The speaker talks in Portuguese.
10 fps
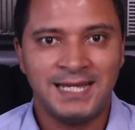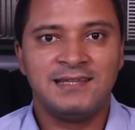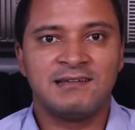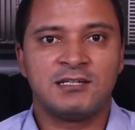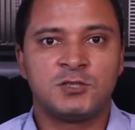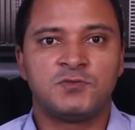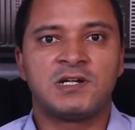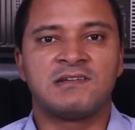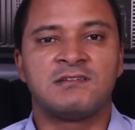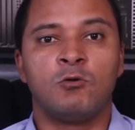E na
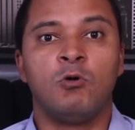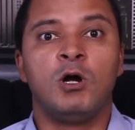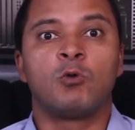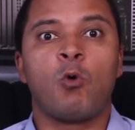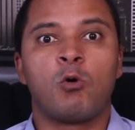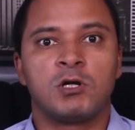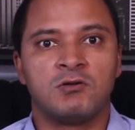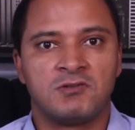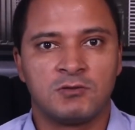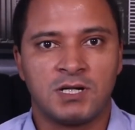certificação, qual que é o
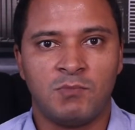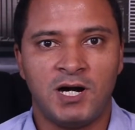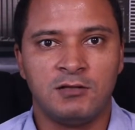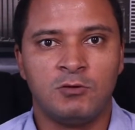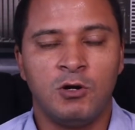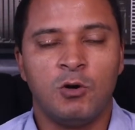seu trabalho?